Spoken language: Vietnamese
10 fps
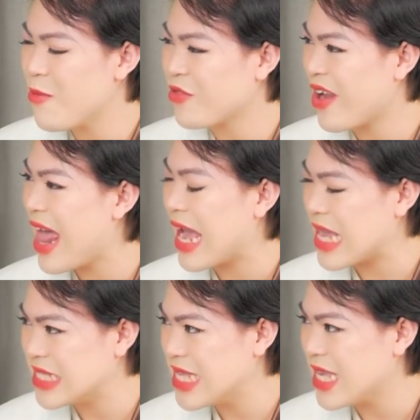cộng nó là
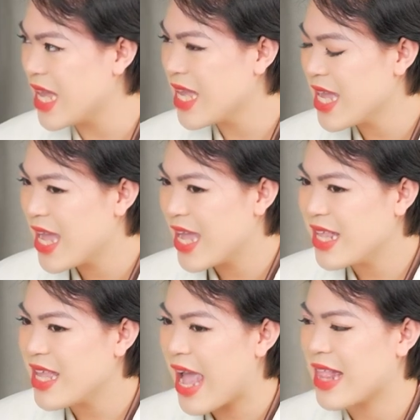cái gì ấy
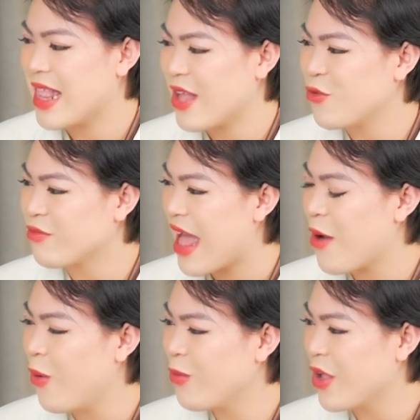thì hẳn là chúng ta
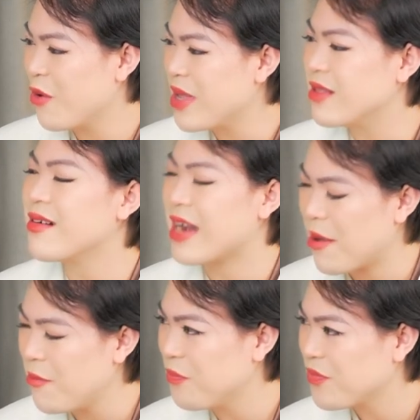cũng không thấy nó bình thường
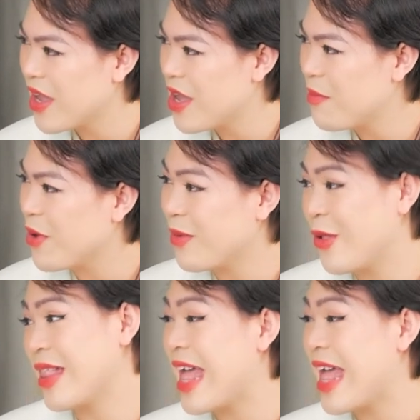lắm mình cũng thấy nó